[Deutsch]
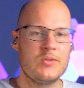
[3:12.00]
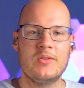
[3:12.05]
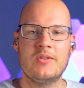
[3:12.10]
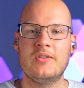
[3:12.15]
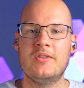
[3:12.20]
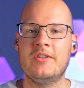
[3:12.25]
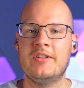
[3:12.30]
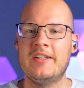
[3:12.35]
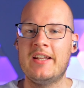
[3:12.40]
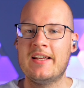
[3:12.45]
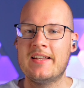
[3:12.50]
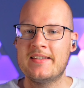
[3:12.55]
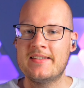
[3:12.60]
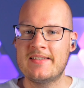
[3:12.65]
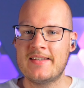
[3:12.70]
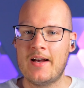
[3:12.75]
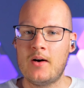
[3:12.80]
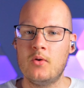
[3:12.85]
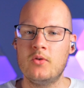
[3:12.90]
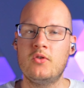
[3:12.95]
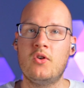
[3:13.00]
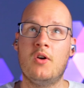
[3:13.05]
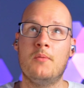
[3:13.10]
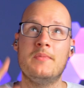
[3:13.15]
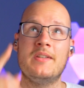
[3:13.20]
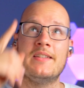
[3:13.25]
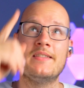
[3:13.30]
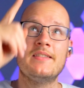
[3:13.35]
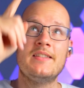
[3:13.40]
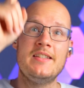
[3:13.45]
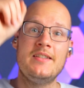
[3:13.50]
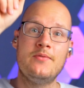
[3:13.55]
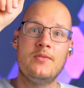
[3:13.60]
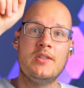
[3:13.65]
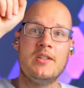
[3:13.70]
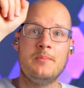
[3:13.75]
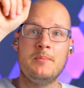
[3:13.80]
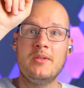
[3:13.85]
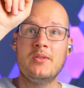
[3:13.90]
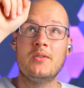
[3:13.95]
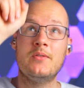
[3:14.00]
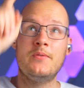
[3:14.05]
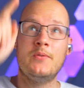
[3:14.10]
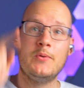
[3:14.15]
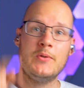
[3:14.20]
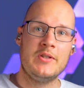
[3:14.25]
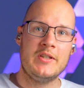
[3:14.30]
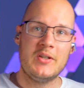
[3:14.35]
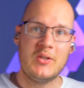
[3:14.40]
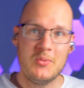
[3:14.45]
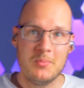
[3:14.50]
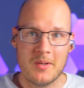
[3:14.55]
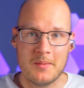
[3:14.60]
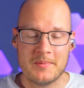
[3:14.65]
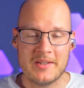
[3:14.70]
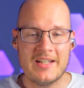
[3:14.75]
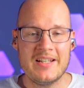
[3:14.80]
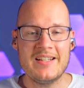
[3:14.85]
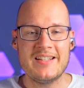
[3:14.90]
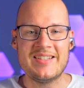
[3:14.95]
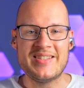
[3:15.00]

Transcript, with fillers: schon, und der Sound kommt jetzt nicht von dem Mikrofon hier über mir,